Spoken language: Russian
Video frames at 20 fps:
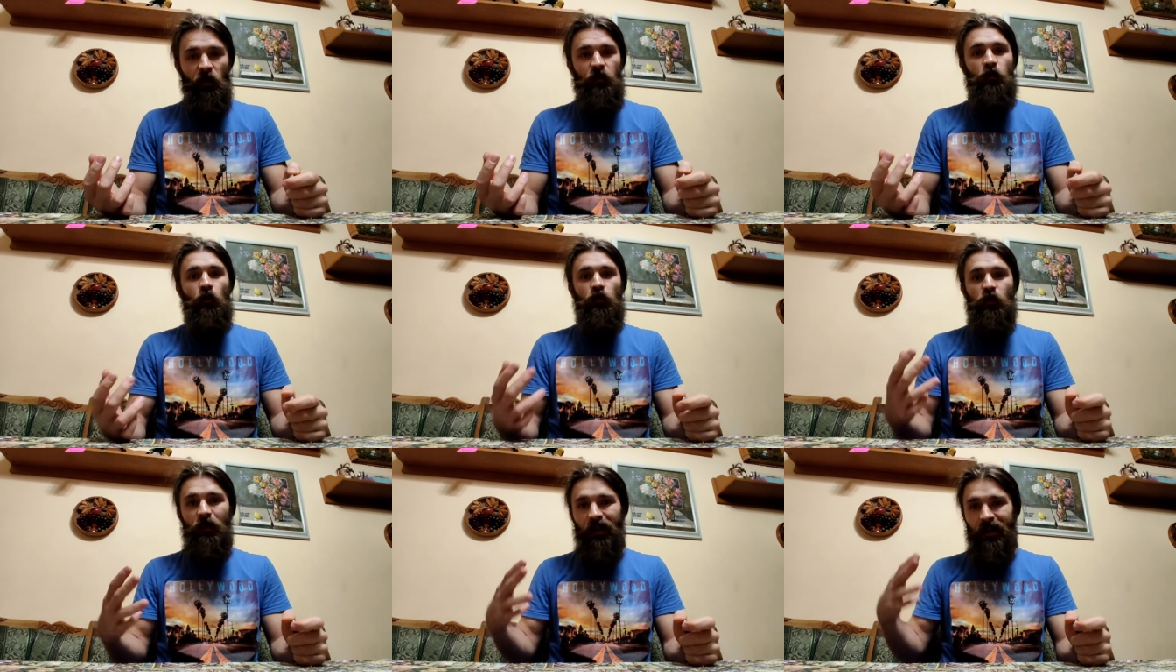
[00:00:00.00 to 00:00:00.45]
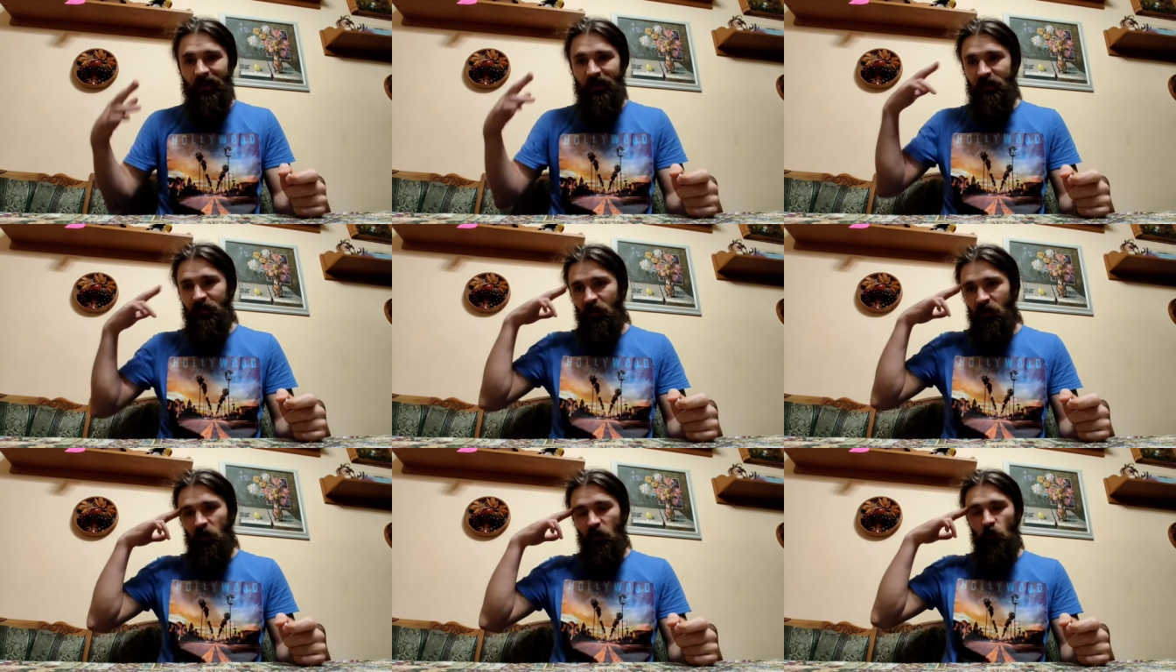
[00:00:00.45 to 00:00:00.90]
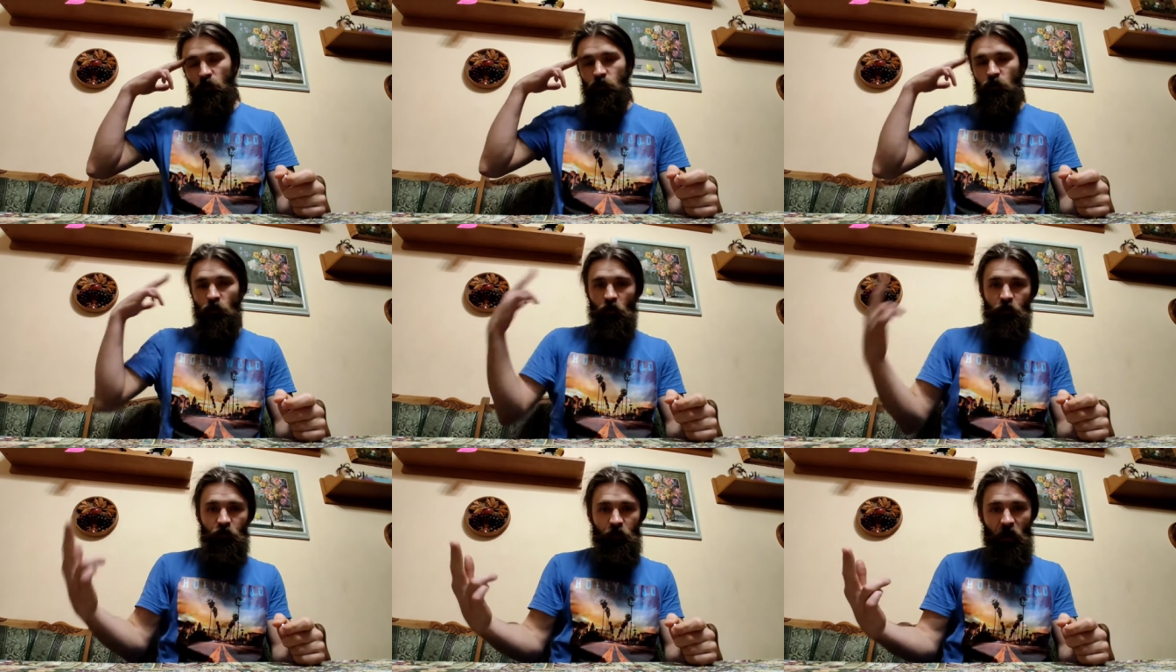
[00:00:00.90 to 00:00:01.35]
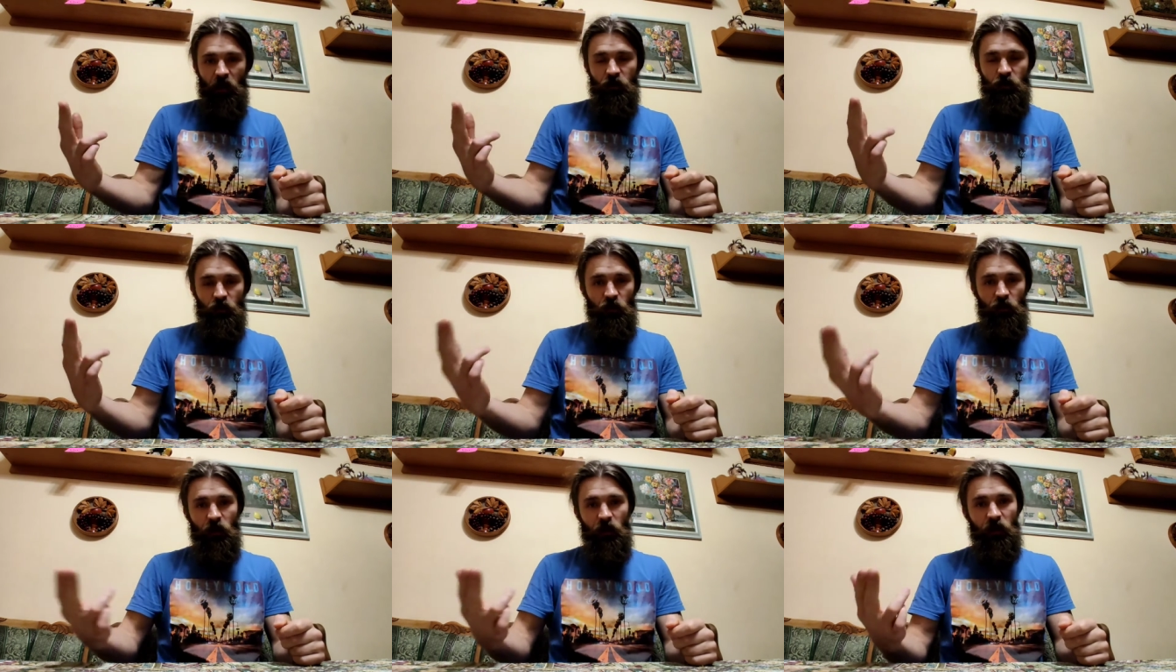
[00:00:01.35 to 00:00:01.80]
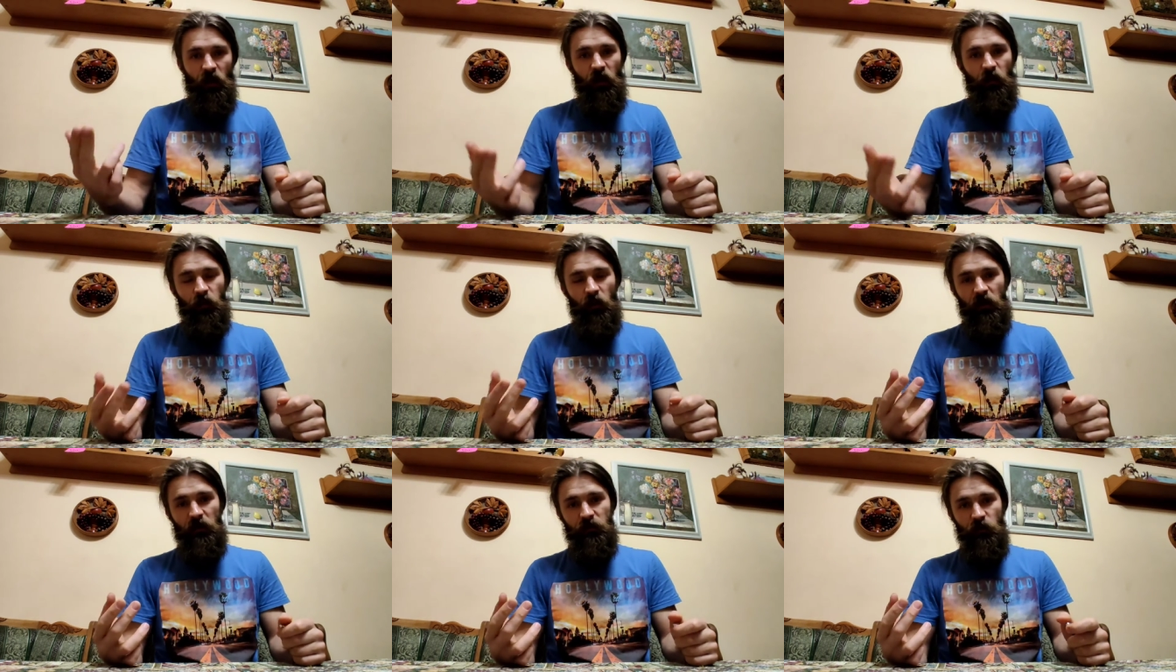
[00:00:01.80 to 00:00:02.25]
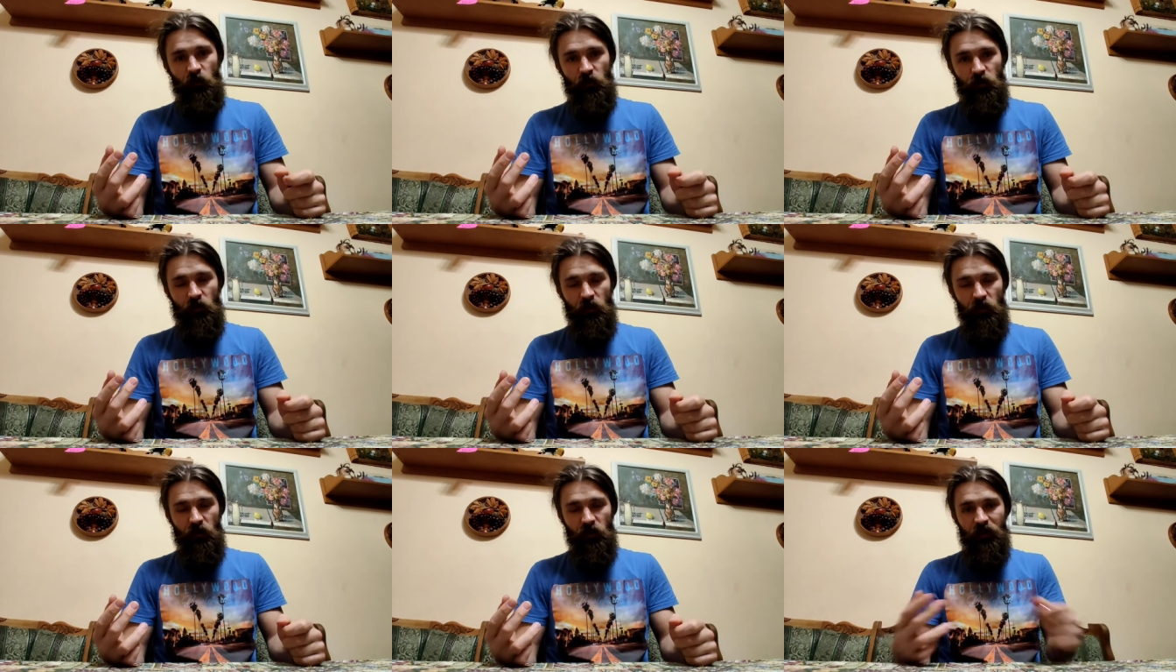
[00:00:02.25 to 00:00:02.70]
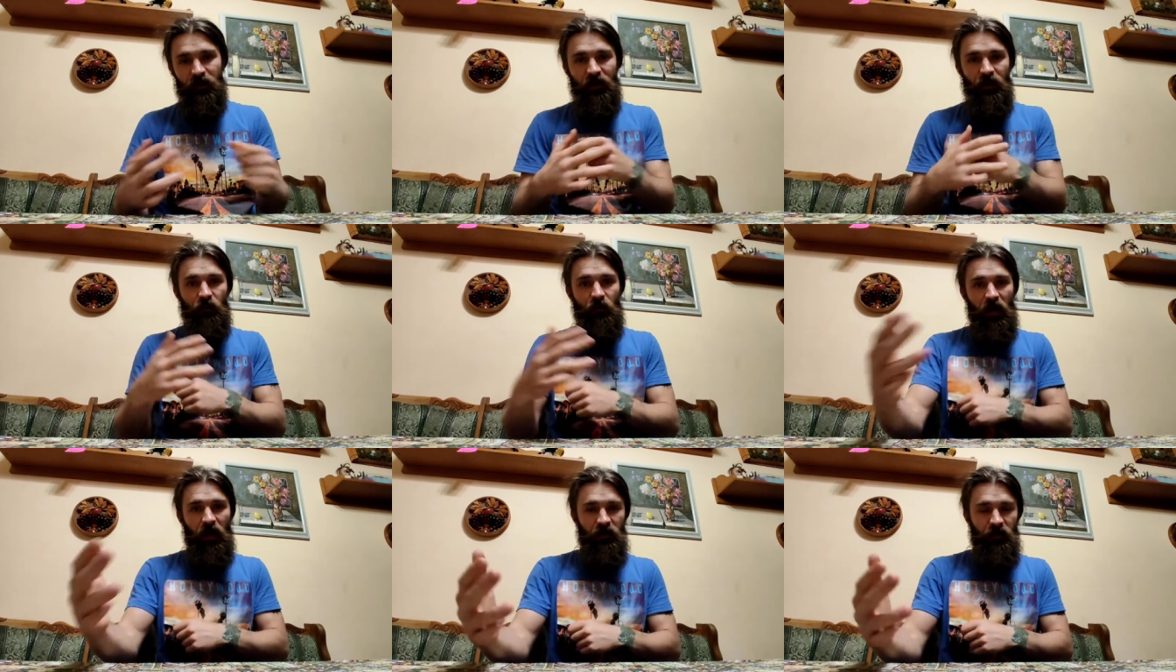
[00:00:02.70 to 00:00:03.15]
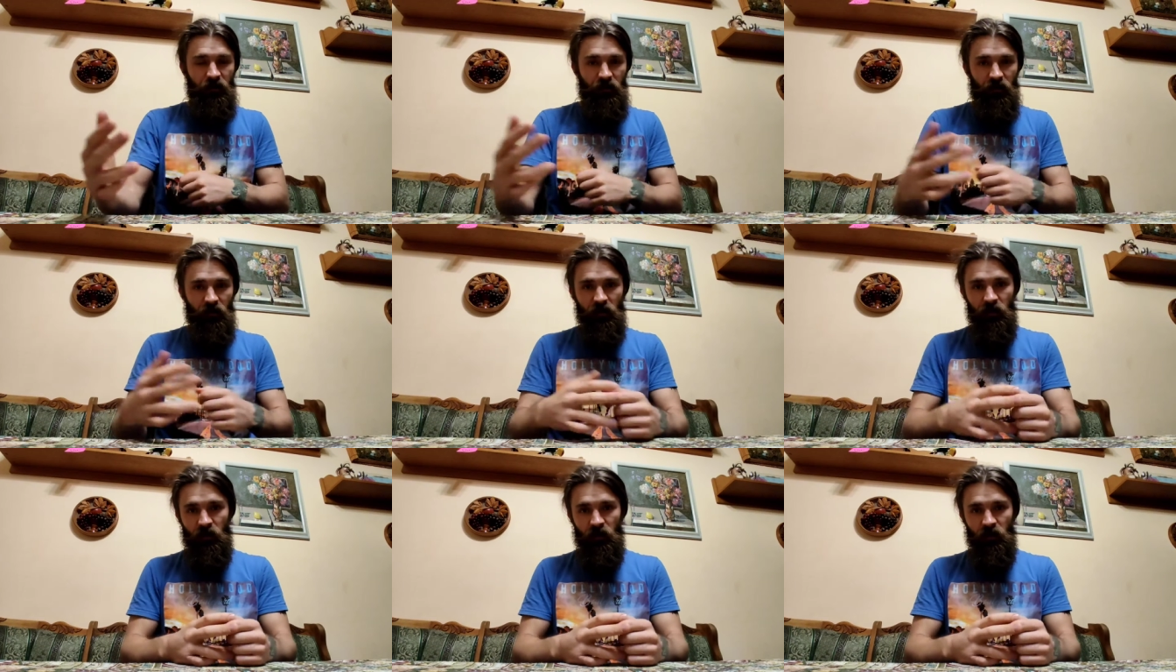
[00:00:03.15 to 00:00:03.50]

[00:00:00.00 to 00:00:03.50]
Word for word: то ты констатируешь тот факт, что это так и происходит. Ты квант.